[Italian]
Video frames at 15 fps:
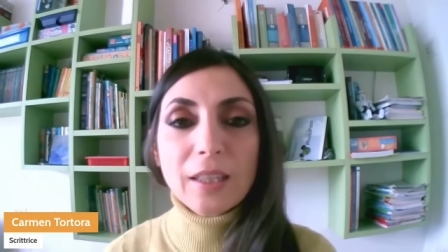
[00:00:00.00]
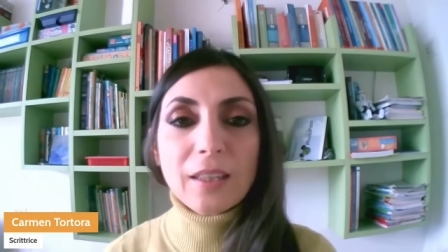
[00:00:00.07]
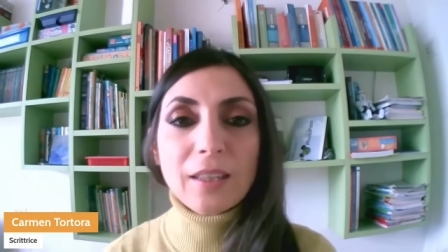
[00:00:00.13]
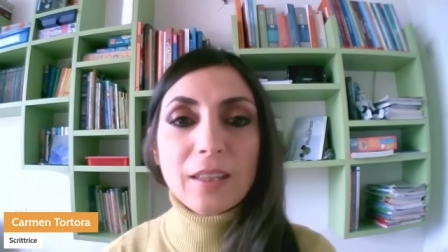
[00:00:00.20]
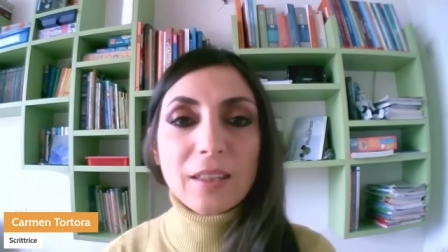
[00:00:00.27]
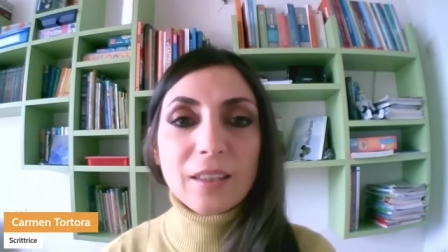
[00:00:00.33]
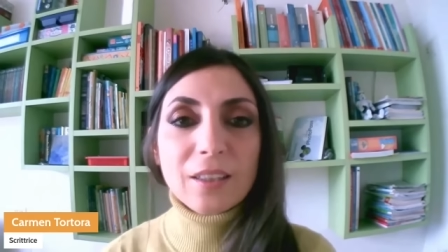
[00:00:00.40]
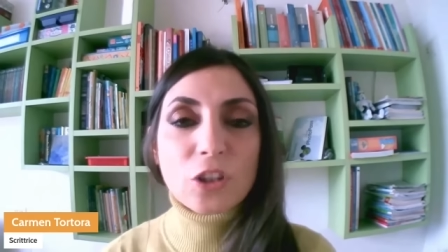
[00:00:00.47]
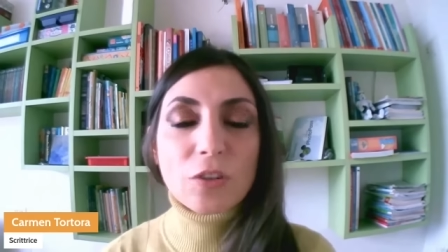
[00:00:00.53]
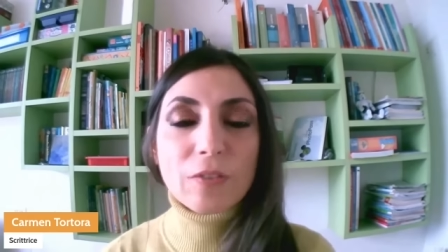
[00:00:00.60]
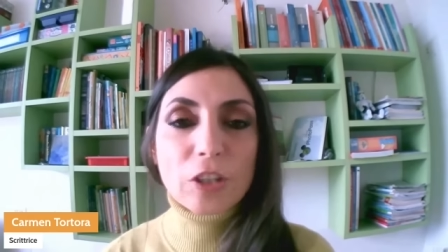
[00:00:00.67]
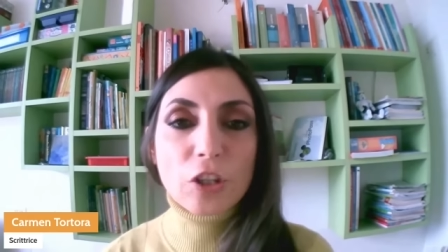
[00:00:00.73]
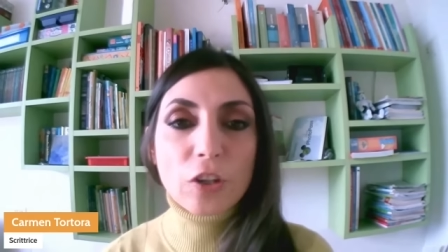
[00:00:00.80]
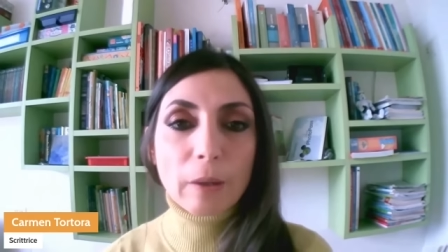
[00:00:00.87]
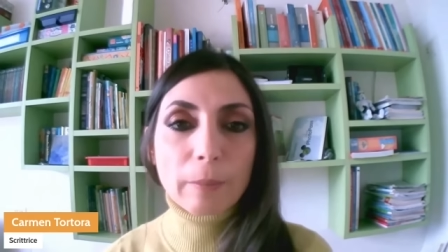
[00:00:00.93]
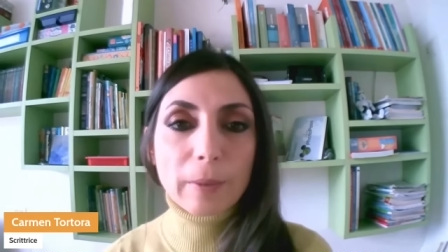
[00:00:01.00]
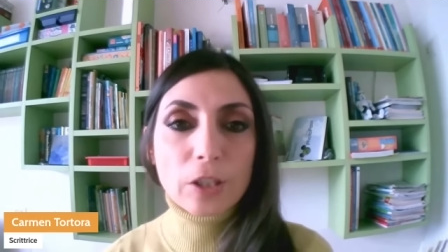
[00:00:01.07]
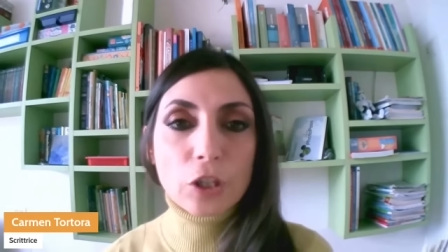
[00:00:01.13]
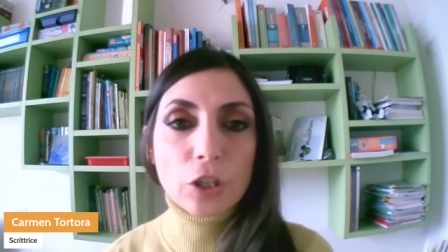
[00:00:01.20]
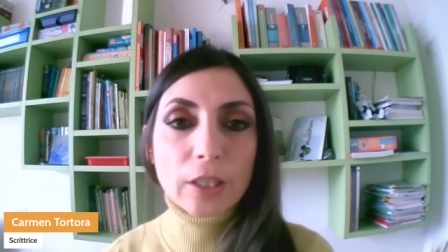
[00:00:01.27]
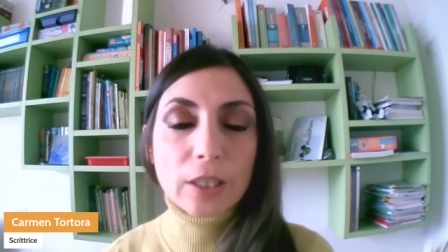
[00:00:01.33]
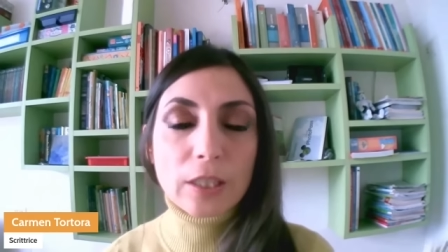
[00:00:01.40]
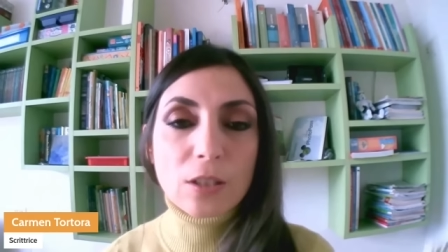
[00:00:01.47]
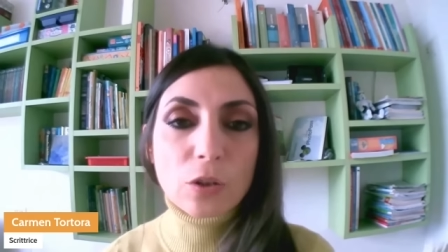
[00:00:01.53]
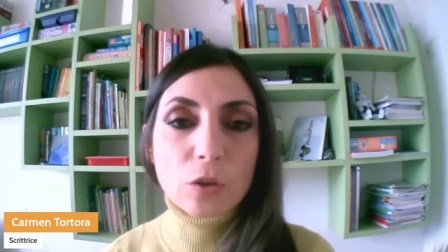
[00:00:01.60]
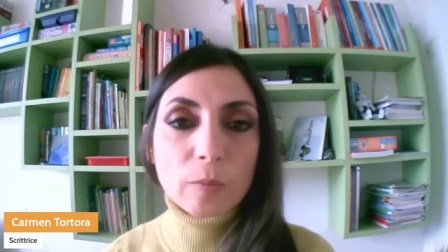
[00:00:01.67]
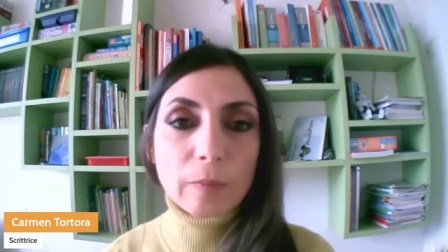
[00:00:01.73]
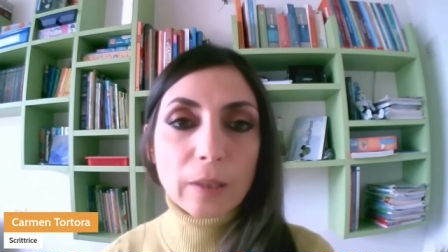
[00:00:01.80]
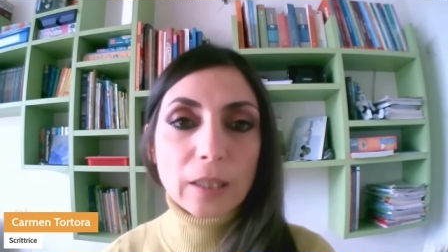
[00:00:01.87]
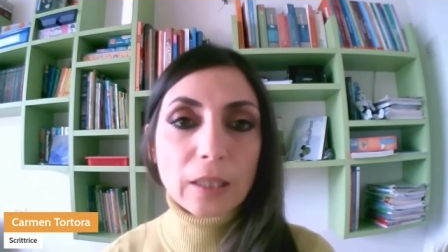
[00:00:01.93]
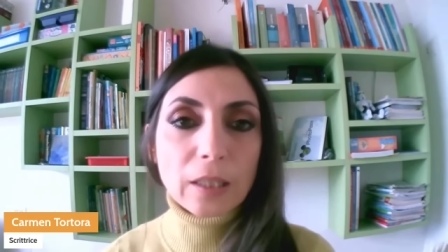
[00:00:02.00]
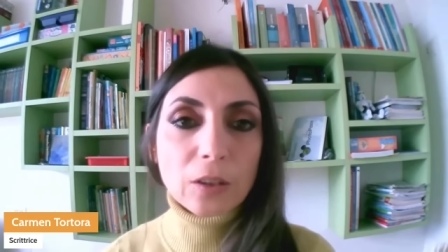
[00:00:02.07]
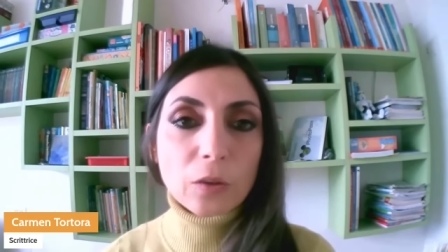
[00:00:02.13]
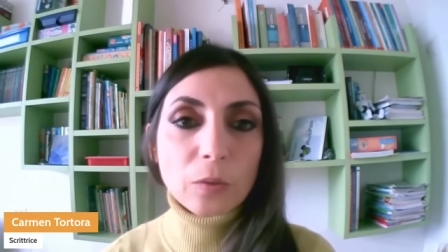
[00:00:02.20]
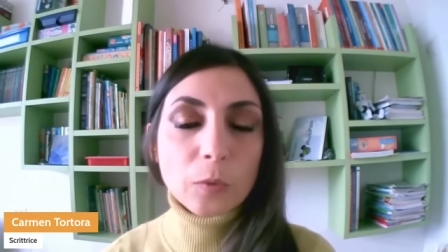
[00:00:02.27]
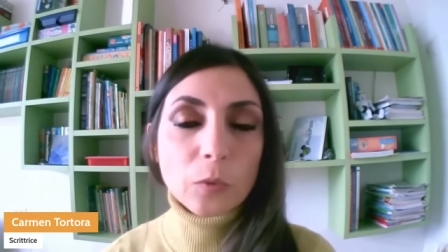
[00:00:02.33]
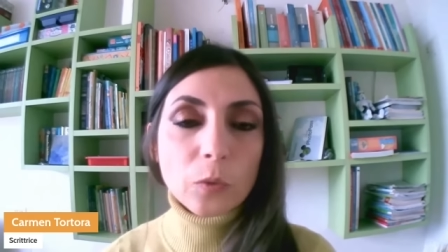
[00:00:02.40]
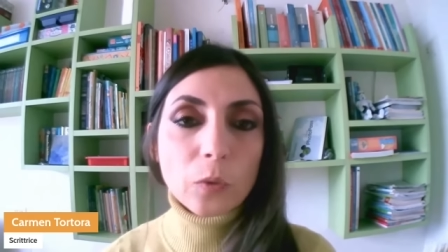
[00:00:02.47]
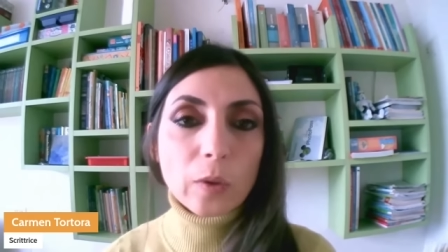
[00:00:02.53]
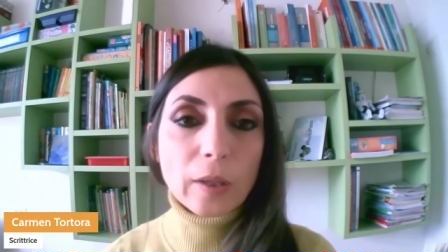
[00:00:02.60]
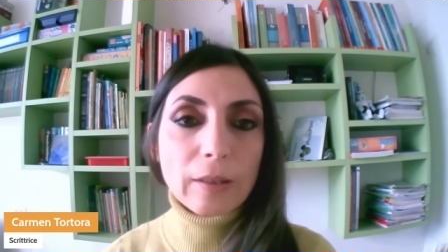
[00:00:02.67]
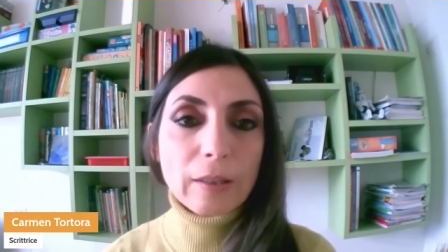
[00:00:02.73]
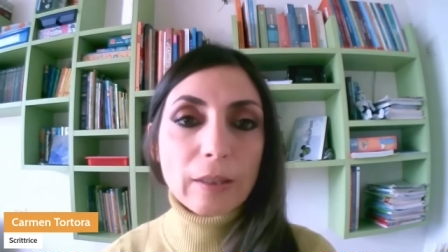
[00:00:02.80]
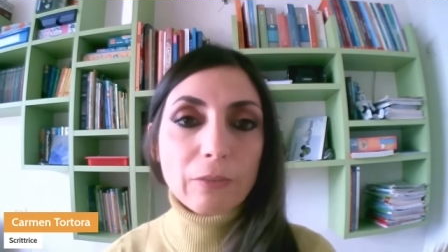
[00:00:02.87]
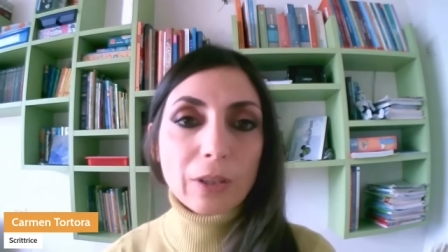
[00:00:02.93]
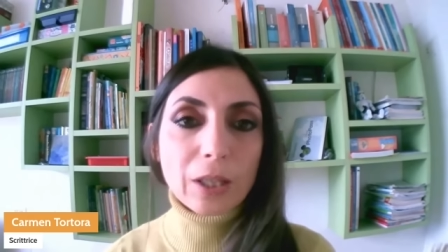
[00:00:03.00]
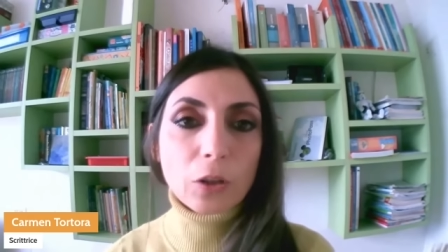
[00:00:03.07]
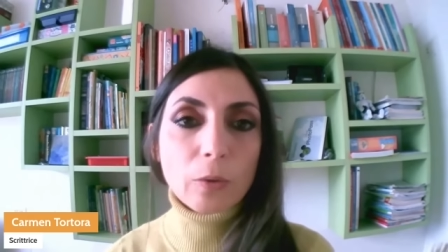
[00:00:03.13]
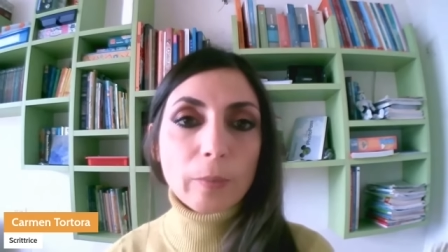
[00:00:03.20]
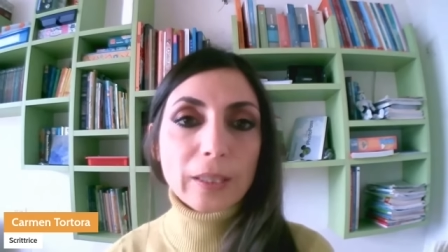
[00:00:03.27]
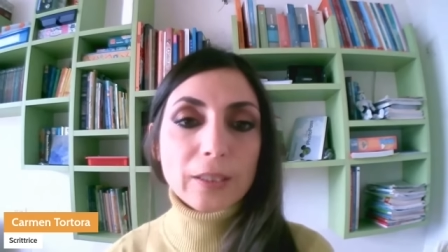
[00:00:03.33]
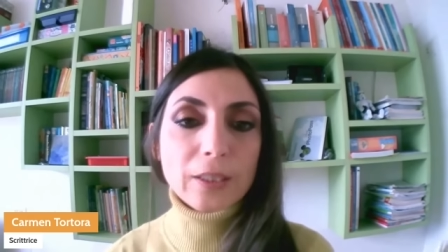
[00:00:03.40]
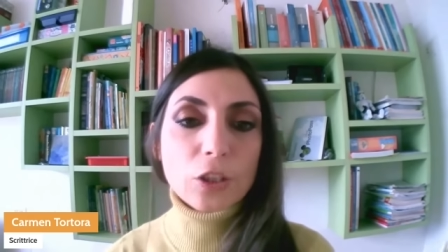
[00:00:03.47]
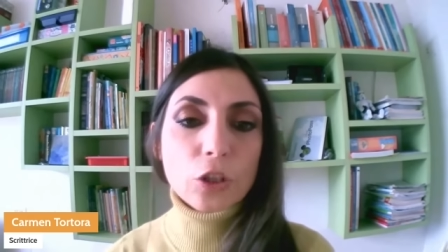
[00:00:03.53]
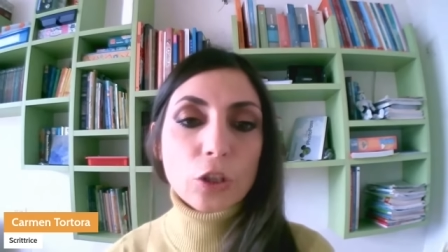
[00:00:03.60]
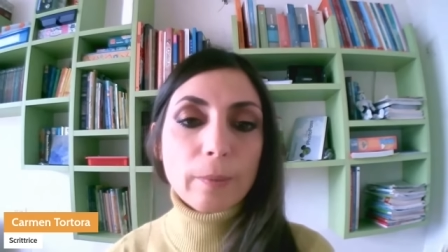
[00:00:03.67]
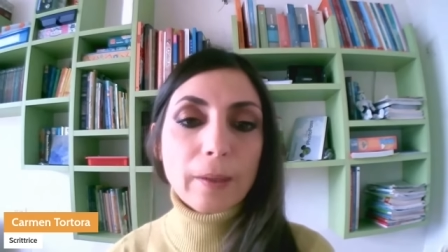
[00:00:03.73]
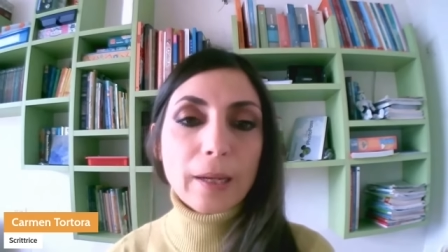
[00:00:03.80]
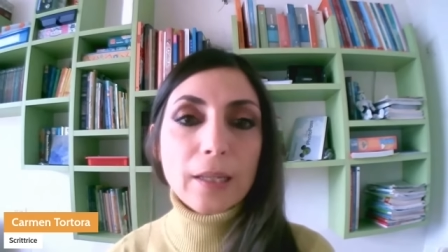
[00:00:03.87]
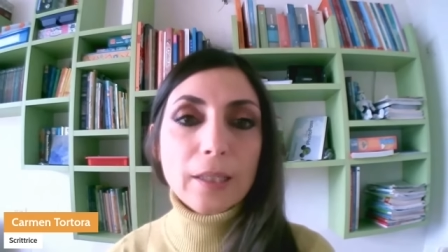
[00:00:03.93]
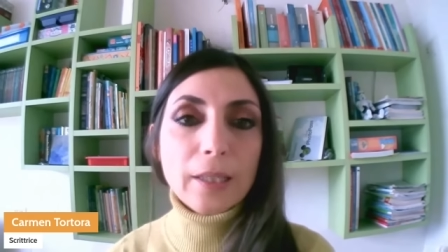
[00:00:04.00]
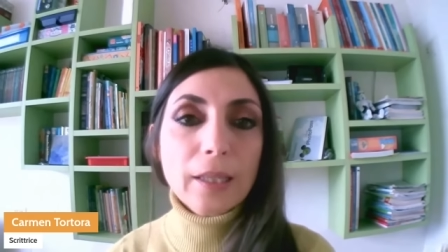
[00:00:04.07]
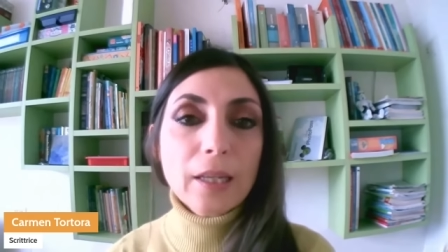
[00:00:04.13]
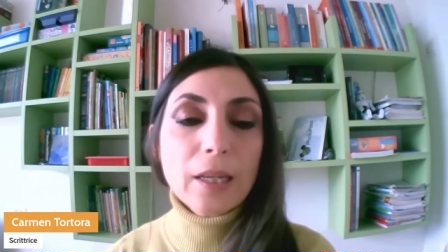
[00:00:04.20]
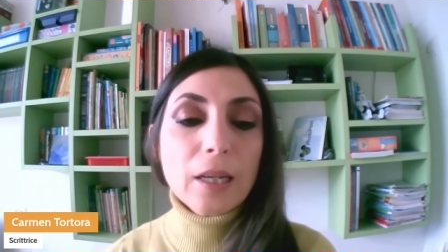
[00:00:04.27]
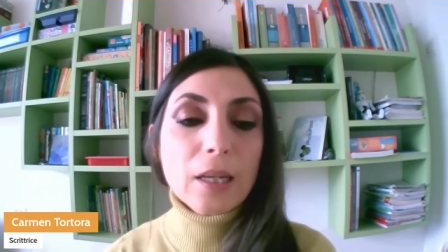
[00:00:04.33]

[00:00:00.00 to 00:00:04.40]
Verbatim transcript: eh, ci faceva piacere insomma comunque farlo partecipare.